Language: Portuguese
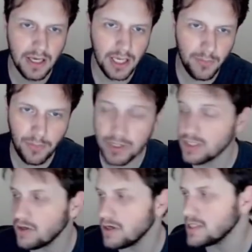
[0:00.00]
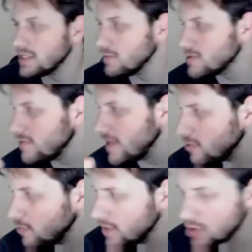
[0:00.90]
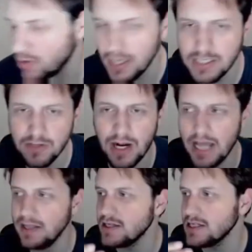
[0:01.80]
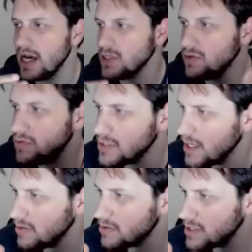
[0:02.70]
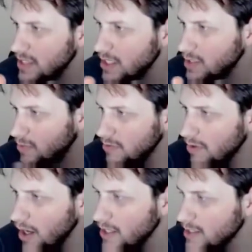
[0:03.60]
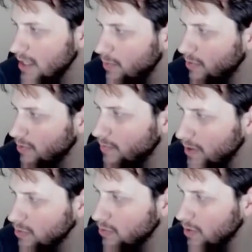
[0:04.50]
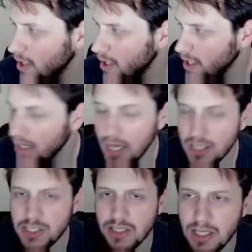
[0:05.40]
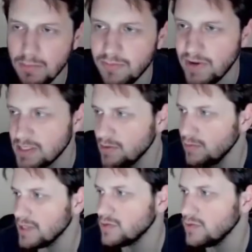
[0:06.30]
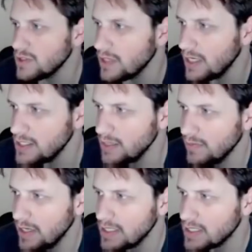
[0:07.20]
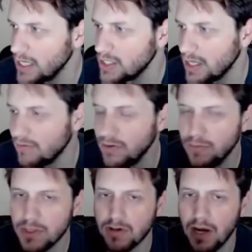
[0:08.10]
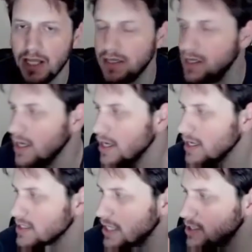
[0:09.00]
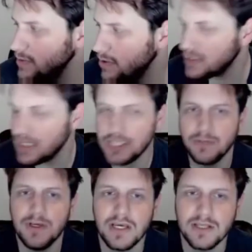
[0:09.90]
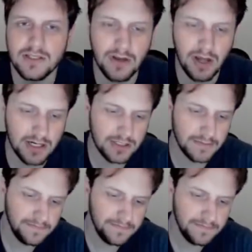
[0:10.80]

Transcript: E por isso que nós estamos vendo o Bitcoin segurar entre 7,200 e 7 mil dólares aí por um período grande de tempo. Faz umas duas ou três semanas que a gente está vendo o Bitcoin entre 7 mil e 7.500 dólares.